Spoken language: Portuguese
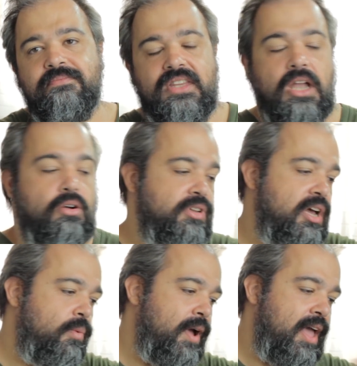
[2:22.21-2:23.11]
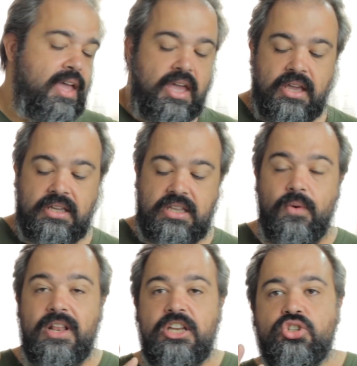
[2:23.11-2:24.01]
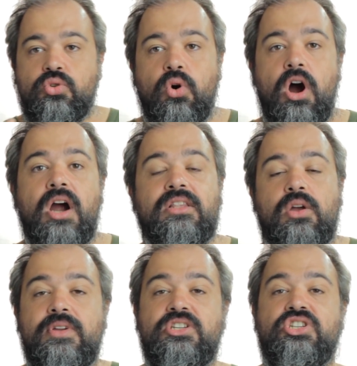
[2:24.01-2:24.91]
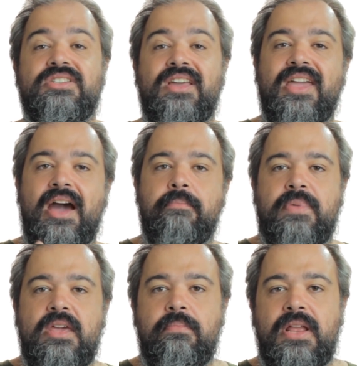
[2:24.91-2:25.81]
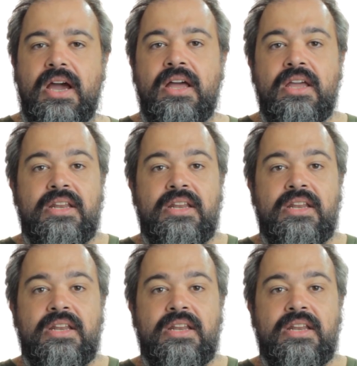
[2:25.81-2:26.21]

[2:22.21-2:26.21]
Então não é. Então eles cortam e dizem que a Bíblia